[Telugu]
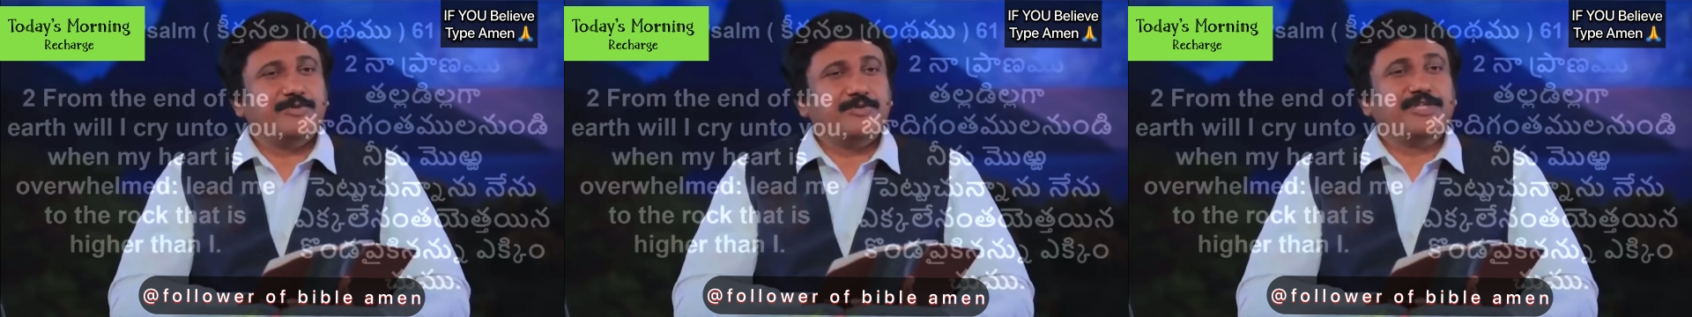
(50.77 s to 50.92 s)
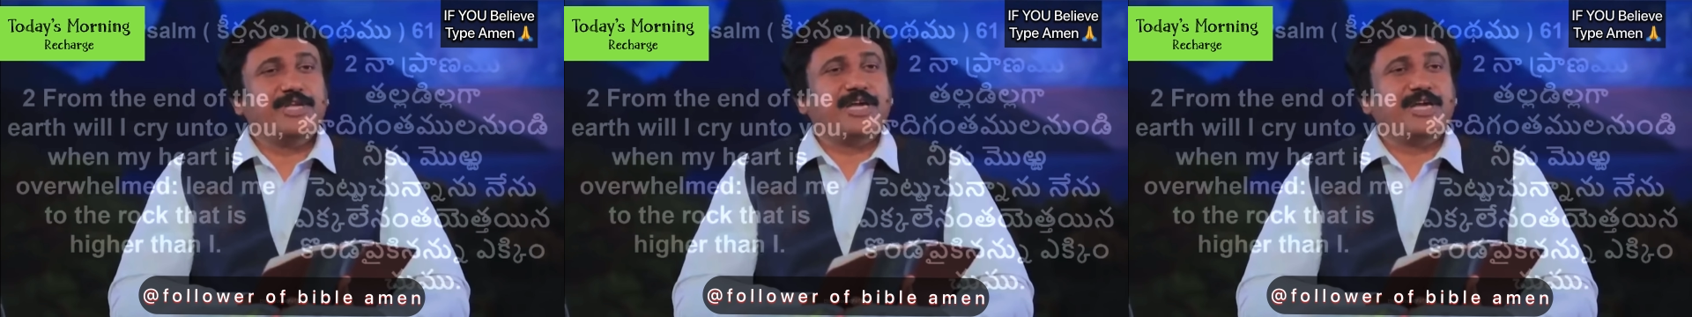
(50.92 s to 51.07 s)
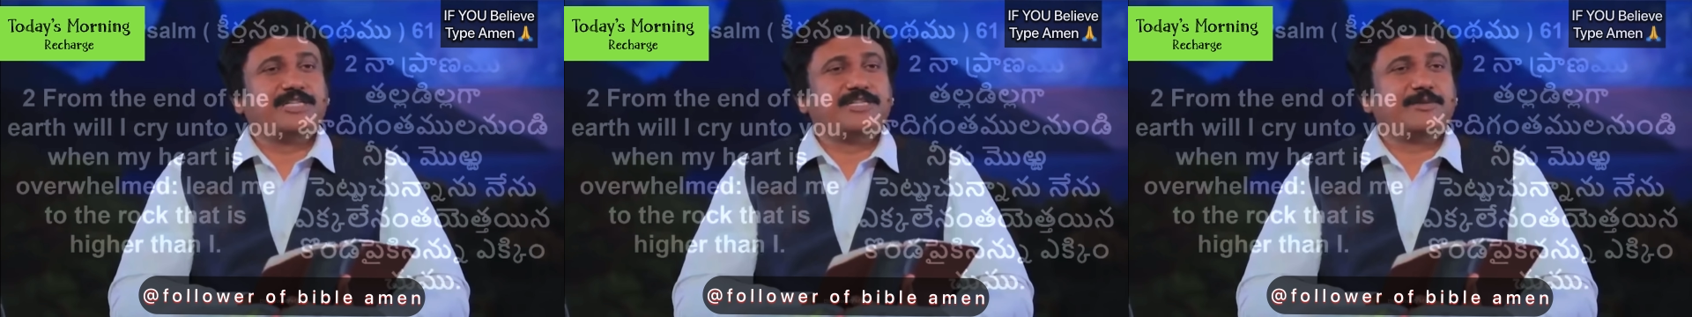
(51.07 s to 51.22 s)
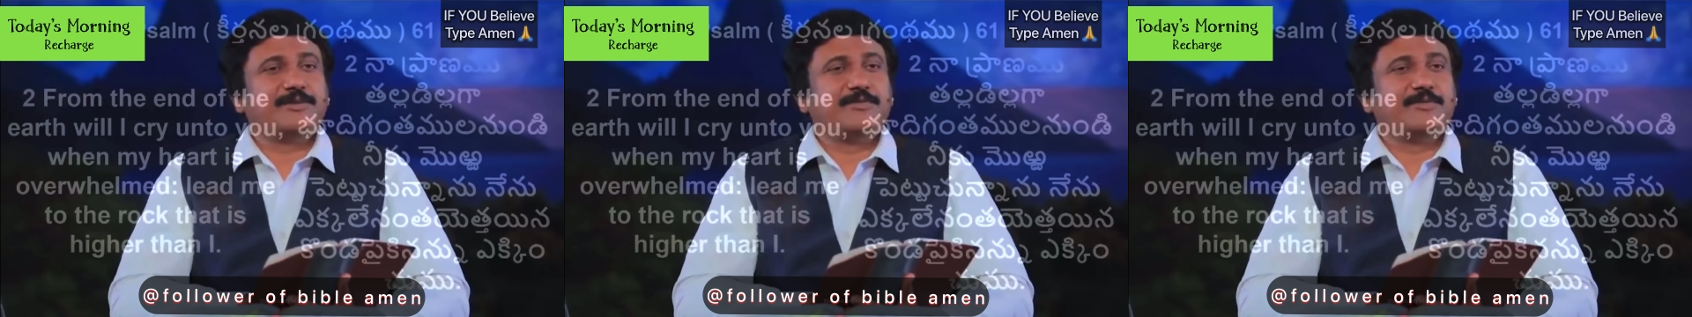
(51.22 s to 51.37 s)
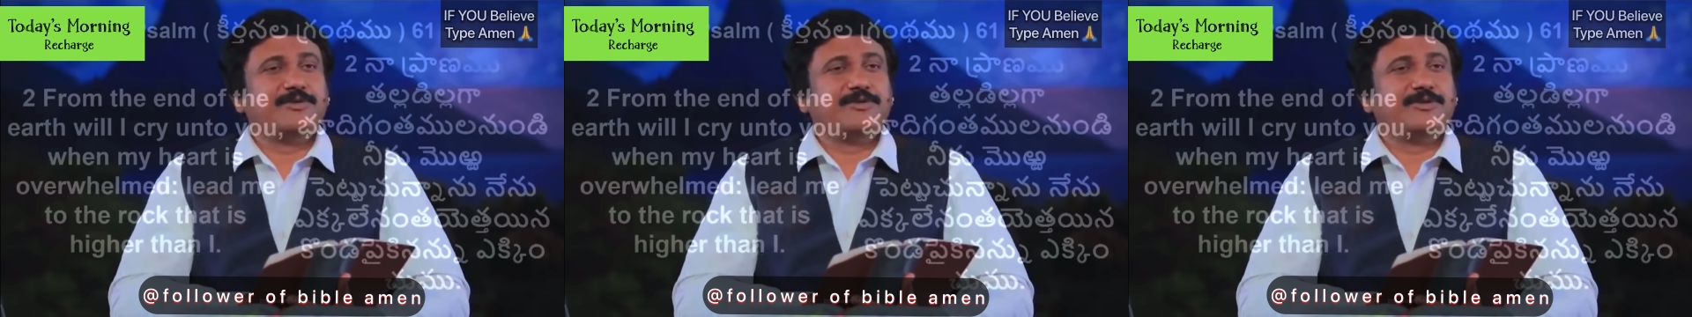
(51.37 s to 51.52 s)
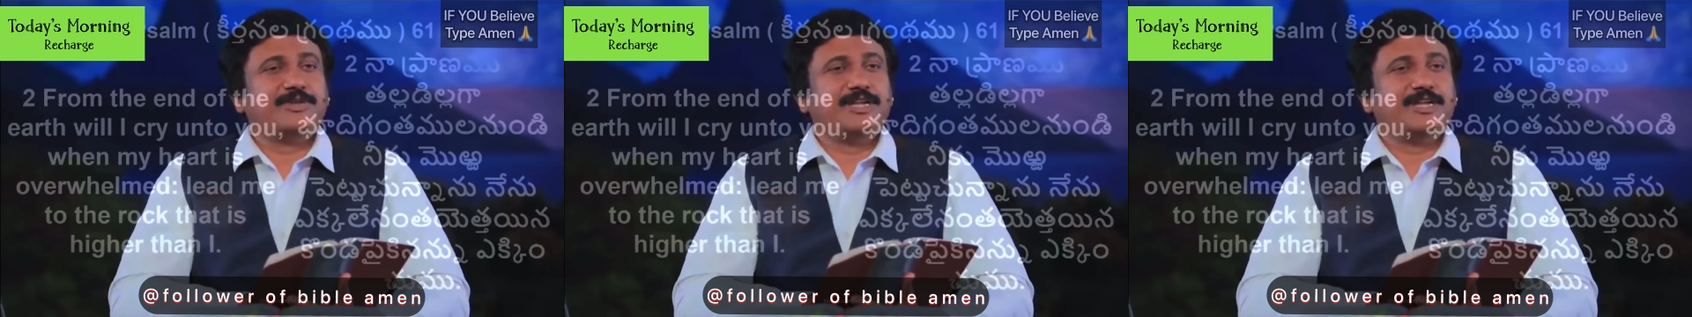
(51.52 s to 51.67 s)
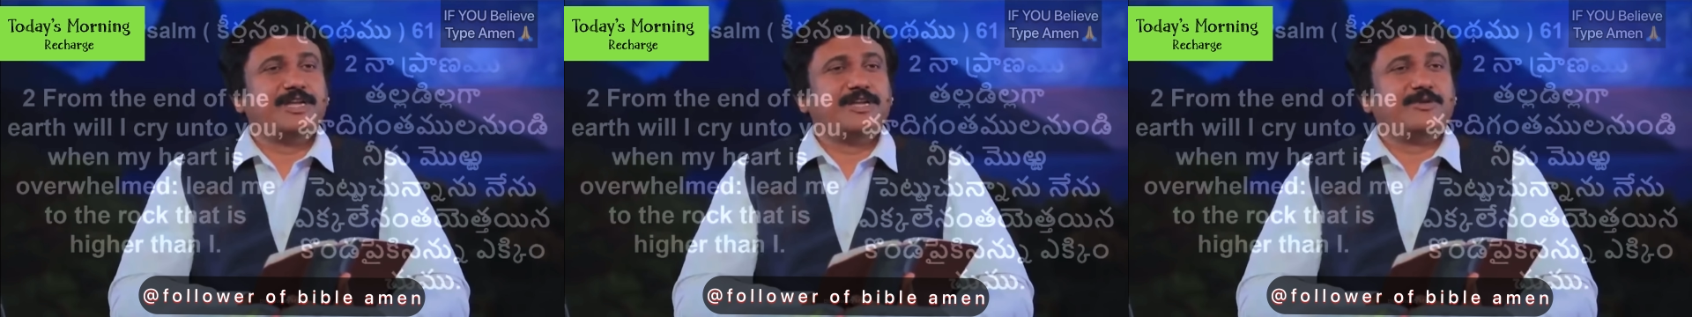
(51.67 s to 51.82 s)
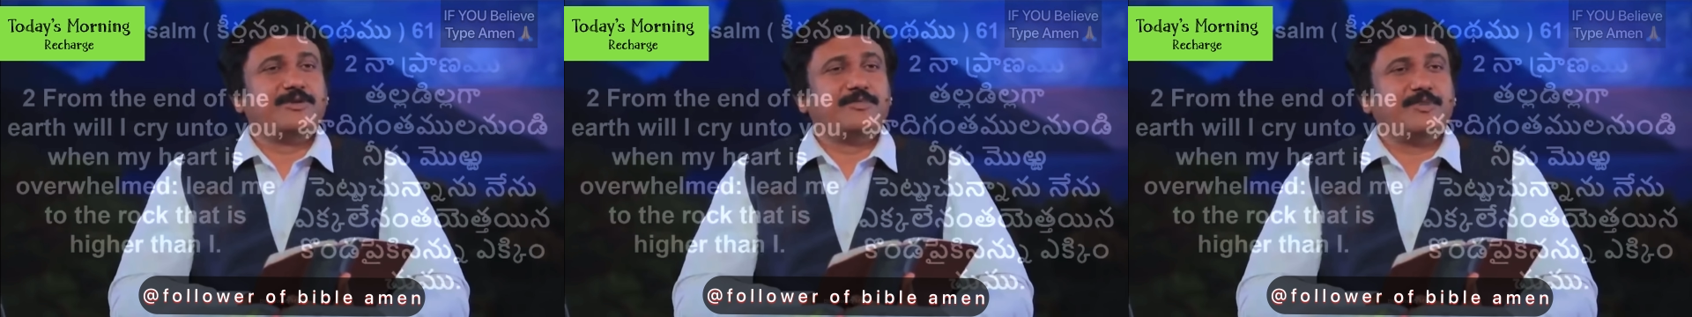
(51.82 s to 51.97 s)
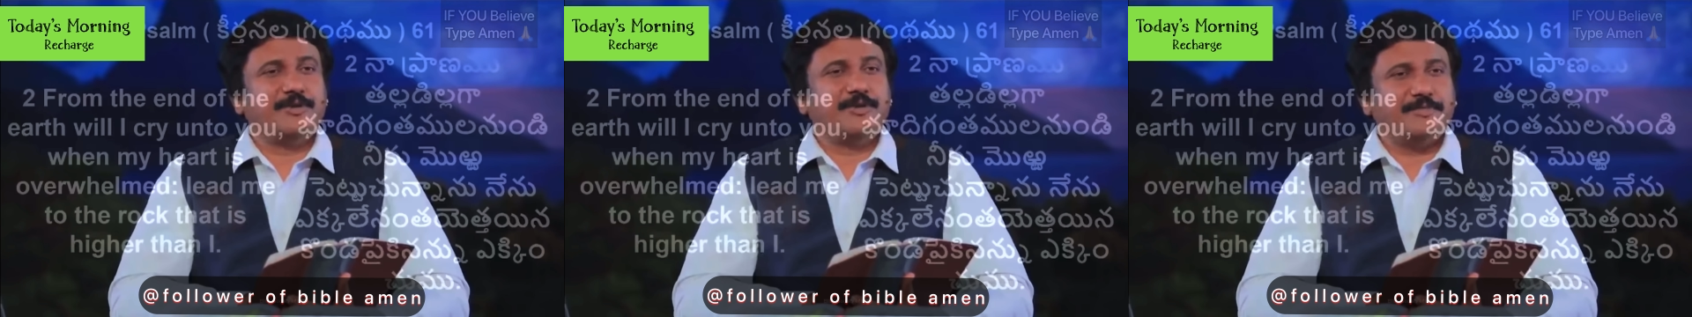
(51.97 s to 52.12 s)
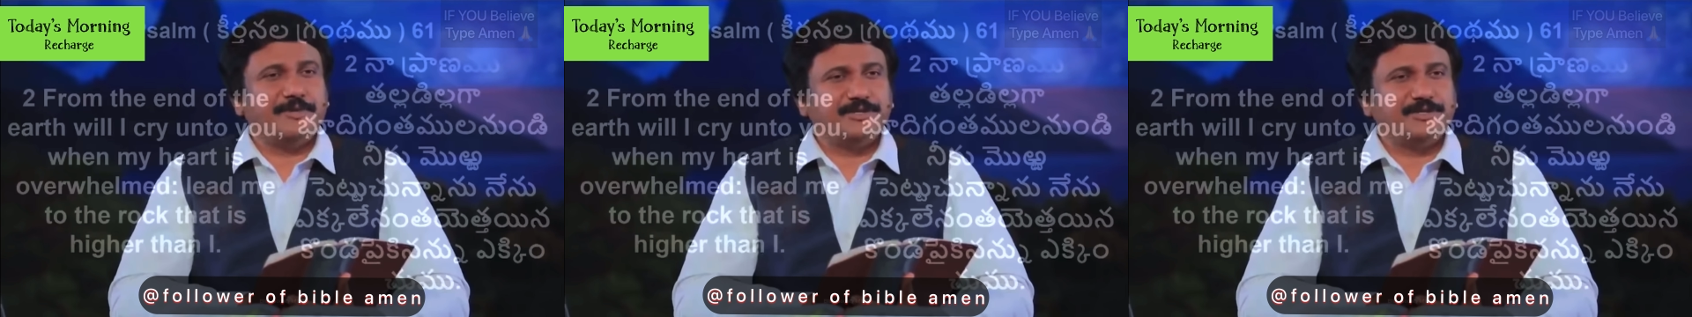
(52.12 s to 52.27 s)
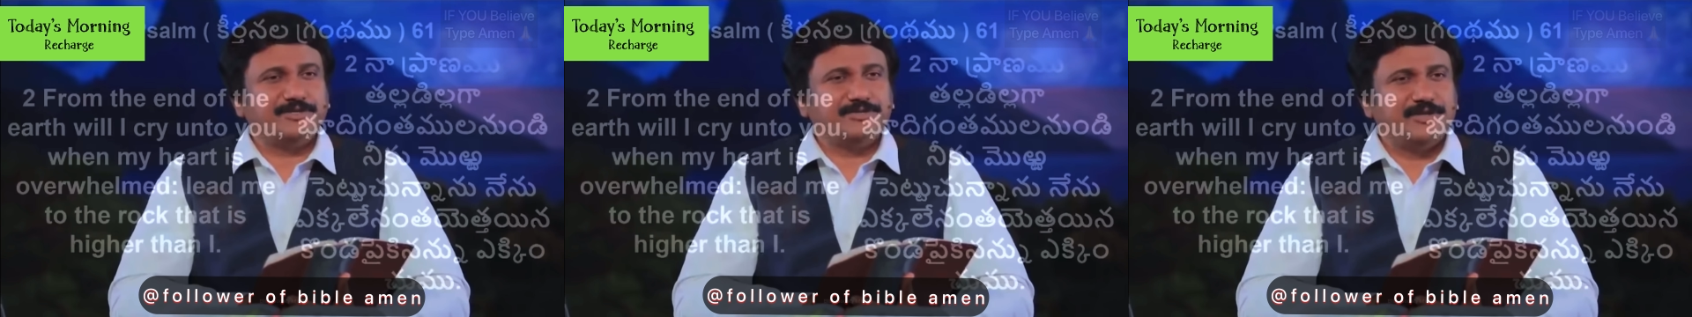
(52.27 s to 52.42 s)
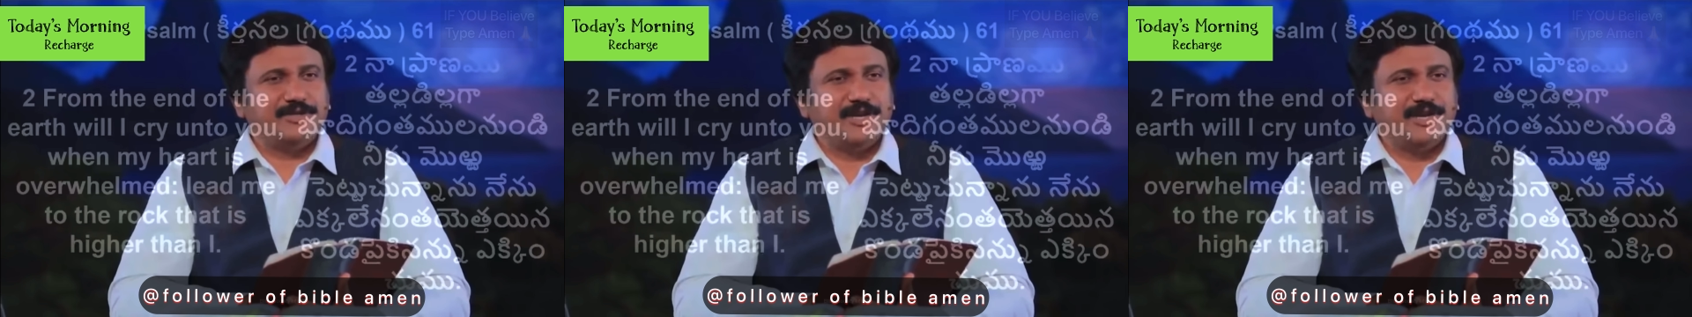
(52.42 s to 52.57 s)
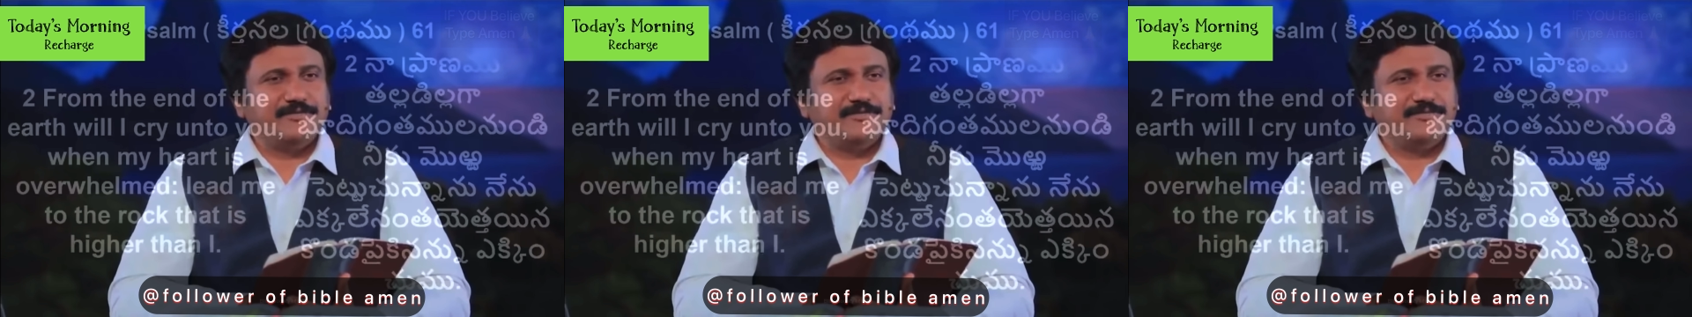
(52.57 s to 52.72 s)
ఉదిగంతముల నుండి నీకు
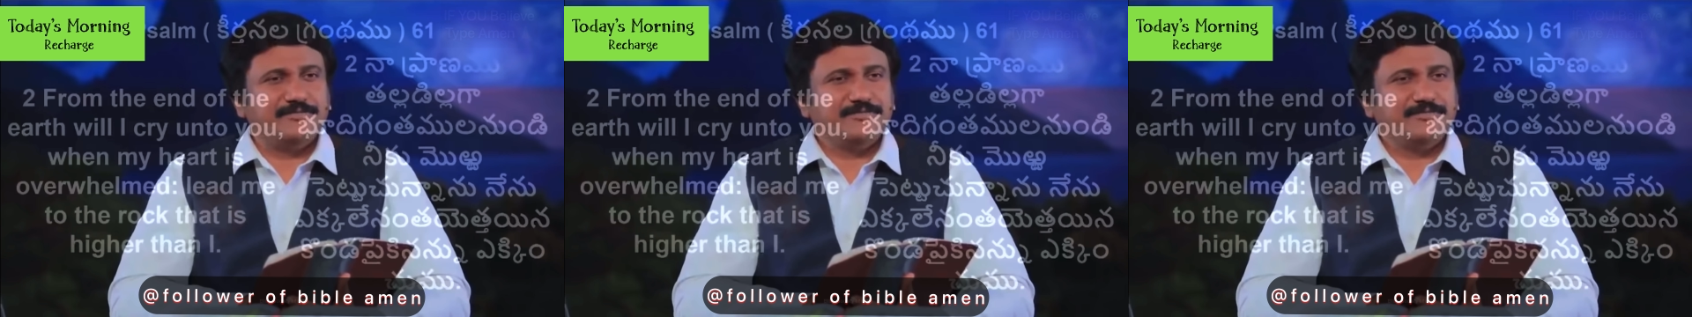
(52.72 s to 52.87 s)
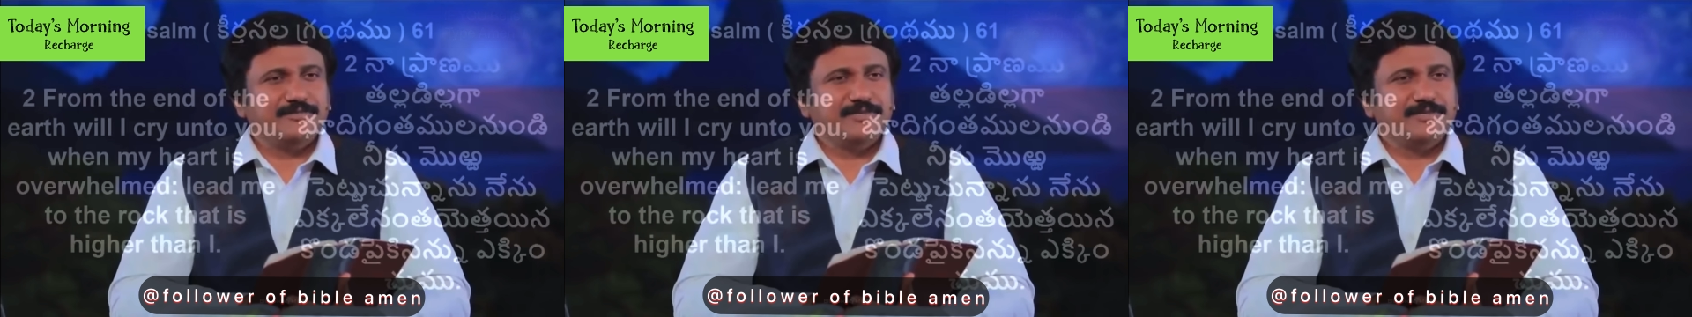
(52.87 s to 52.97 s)
మొరపెట్టుచున్నాను